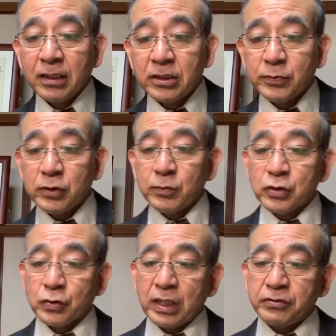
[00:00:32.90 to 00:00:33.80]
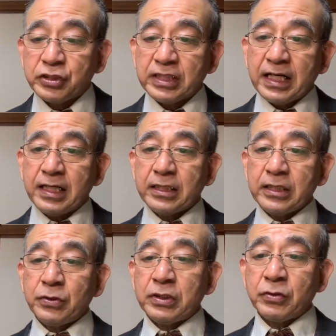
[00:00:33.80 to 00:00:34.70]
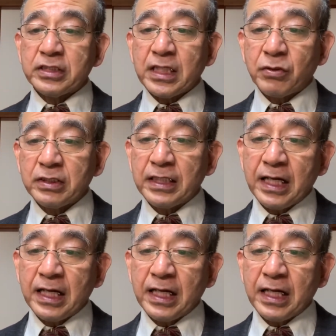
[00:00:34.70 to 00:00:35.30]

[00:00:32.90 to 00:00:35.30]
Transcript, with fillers: 自分の息子や牛が井戸に落ちたのに